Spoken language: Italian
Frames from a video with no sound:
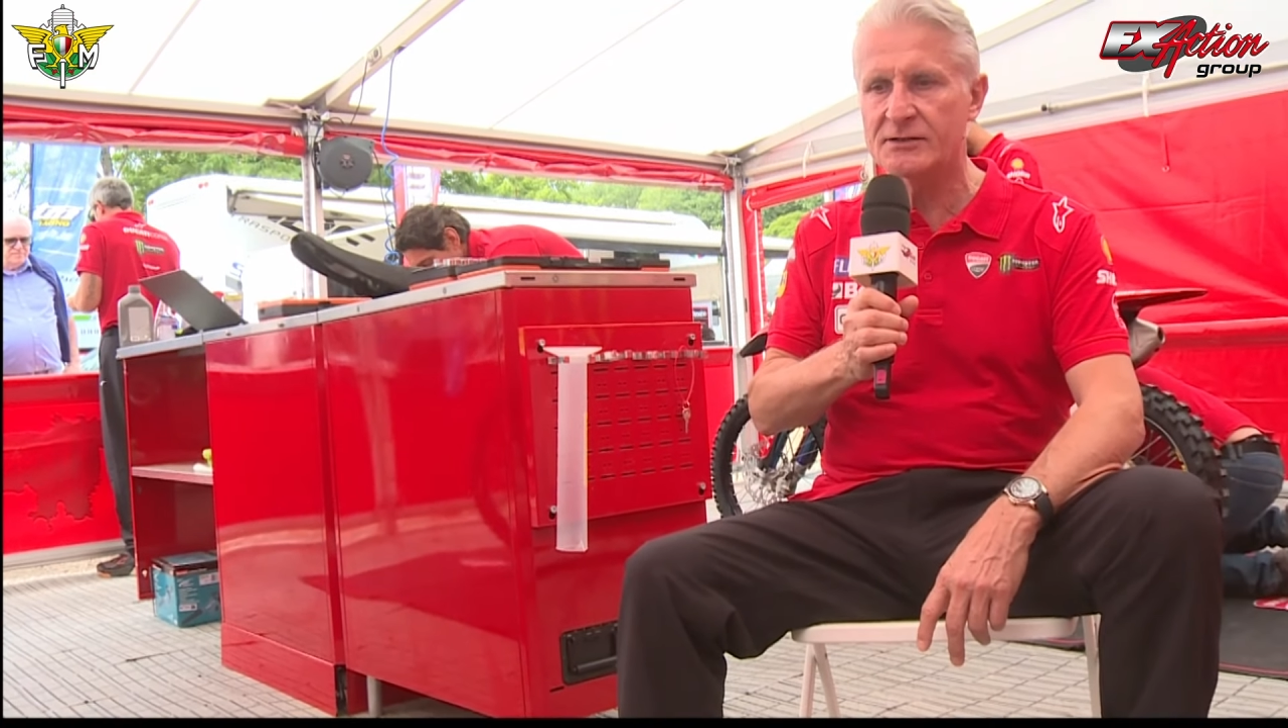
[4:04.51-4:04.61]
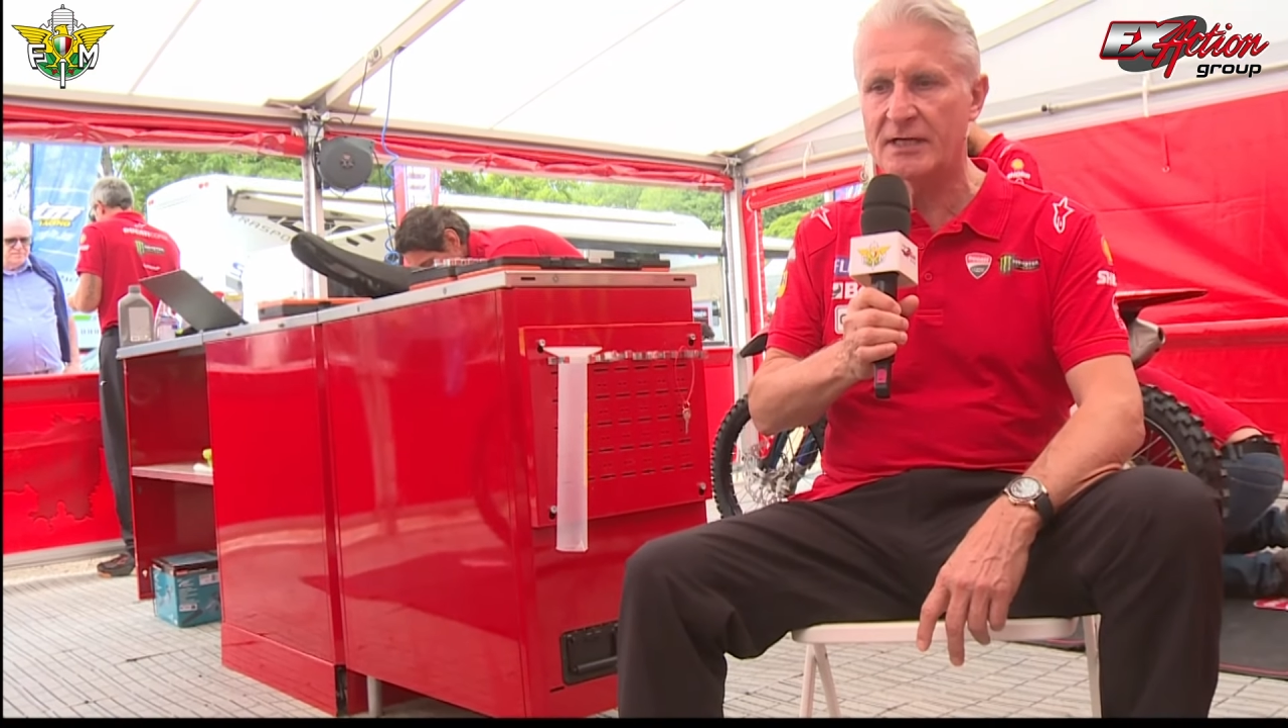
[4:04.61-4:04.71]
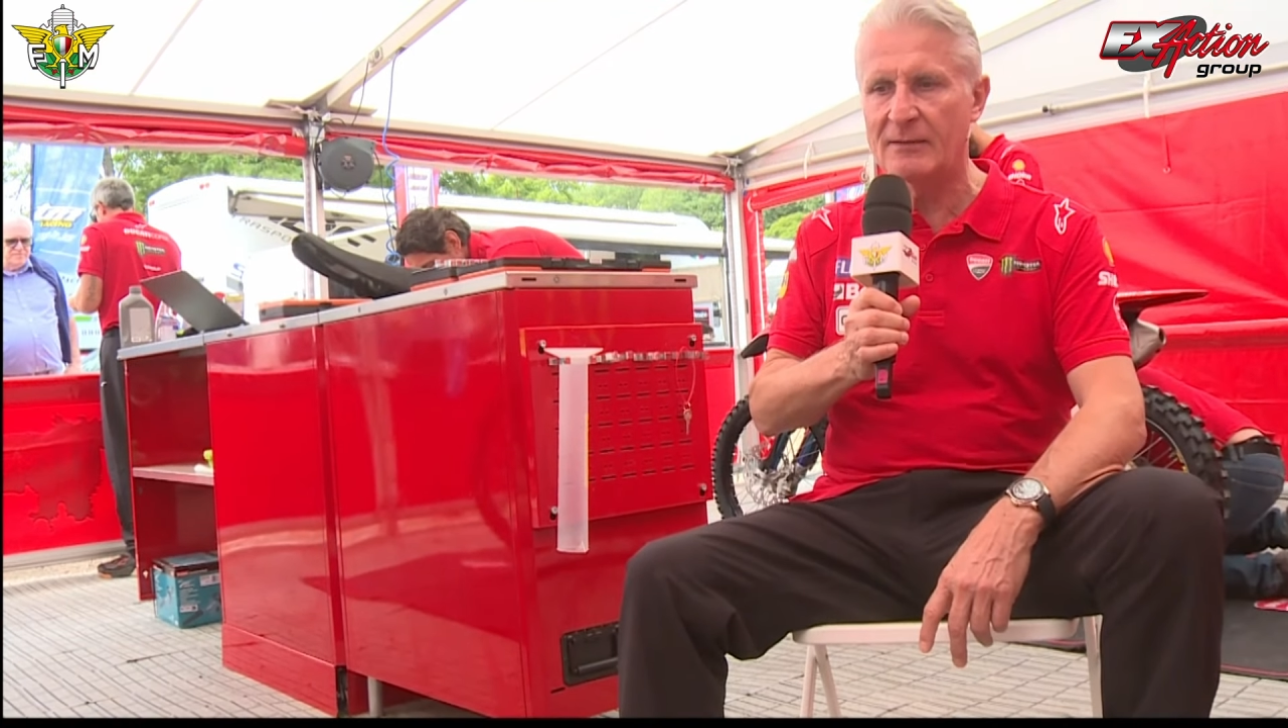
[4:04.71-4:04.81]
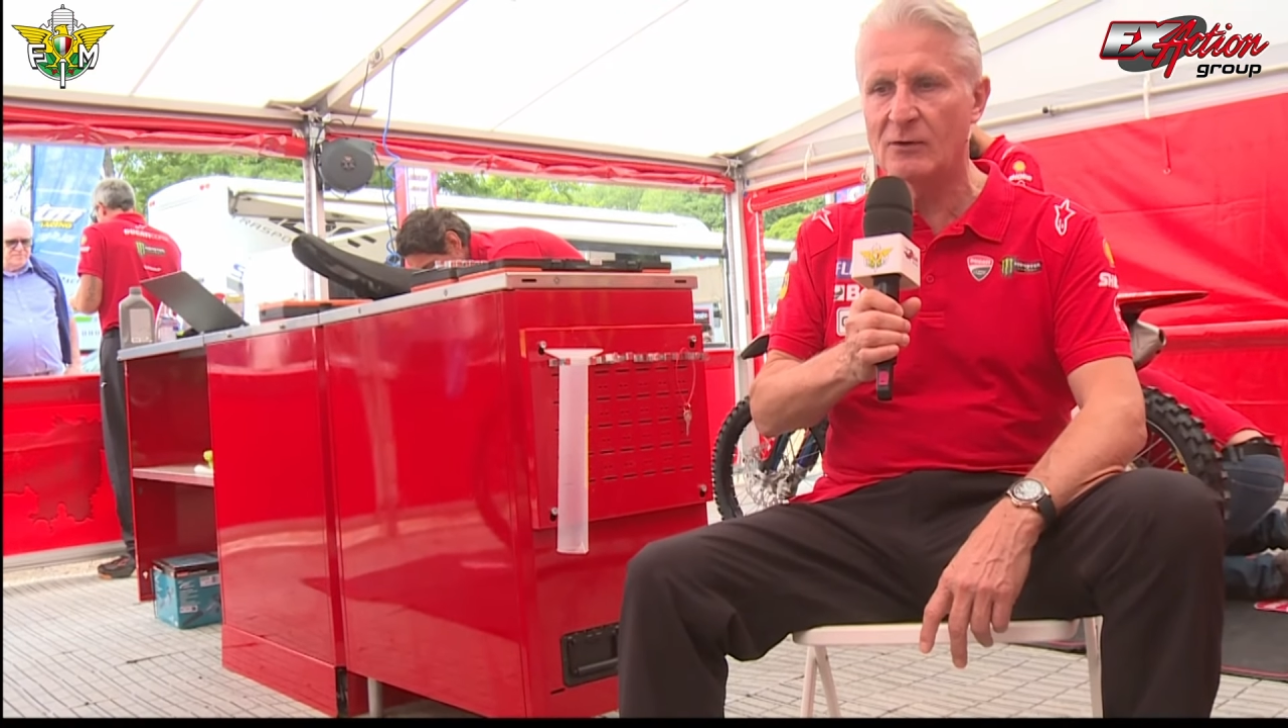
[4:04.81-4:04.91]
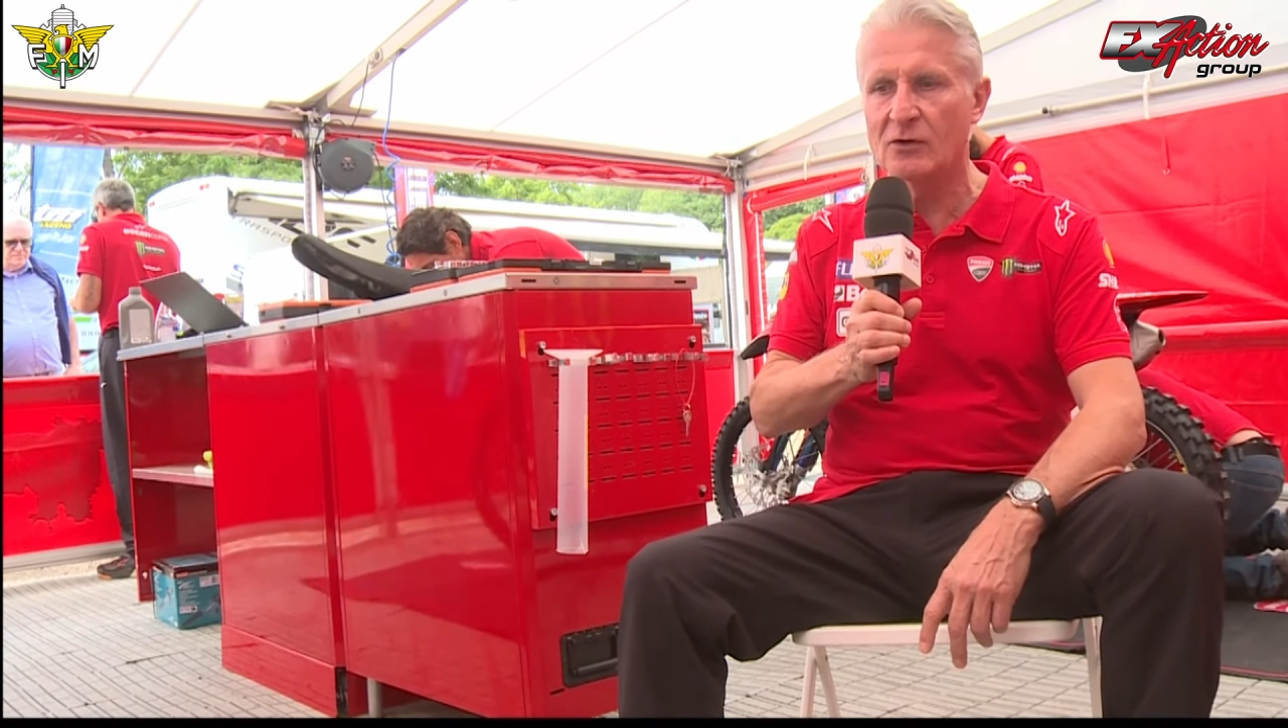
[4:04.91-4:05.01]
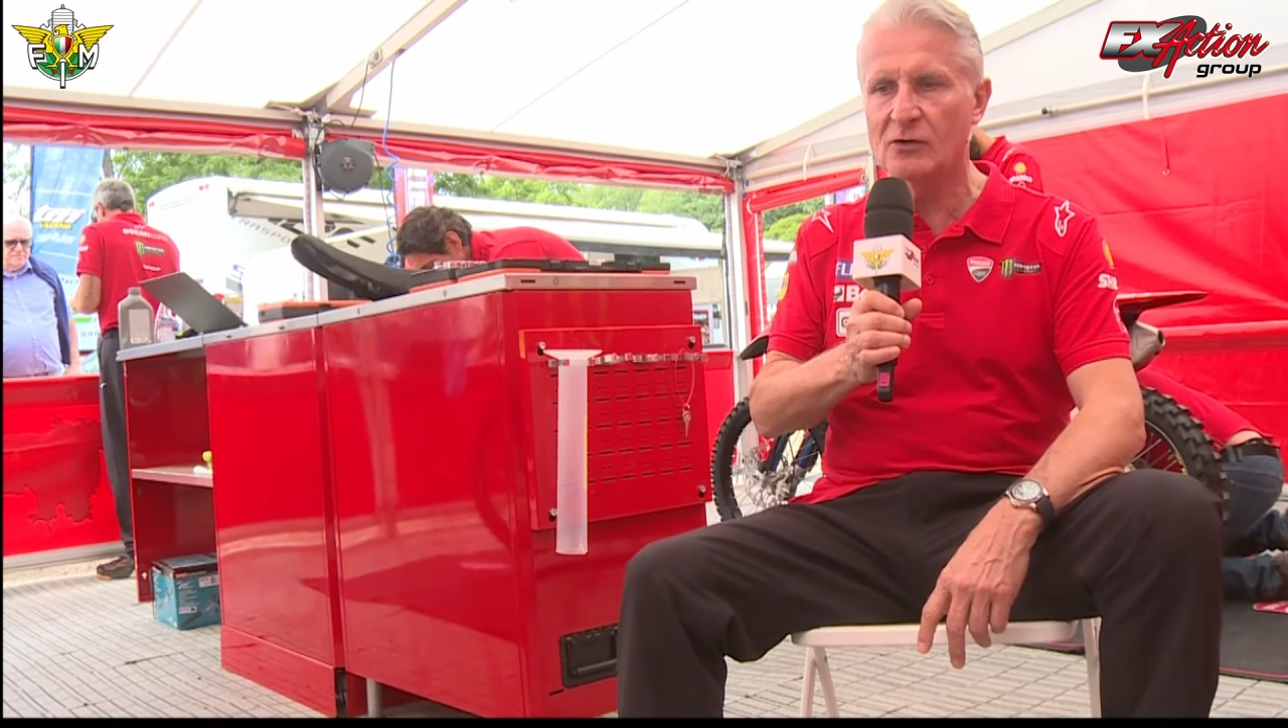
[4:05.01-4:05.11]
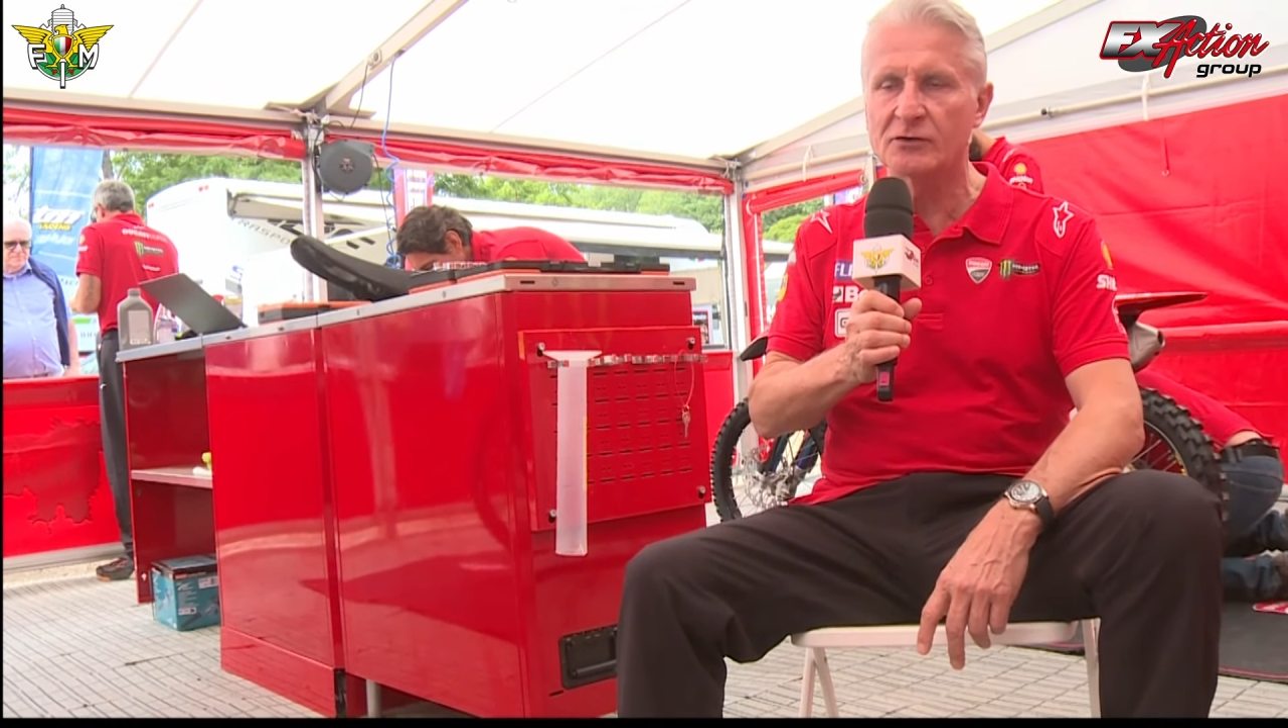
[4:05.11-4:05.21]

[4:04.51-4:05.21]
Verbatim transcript: siamo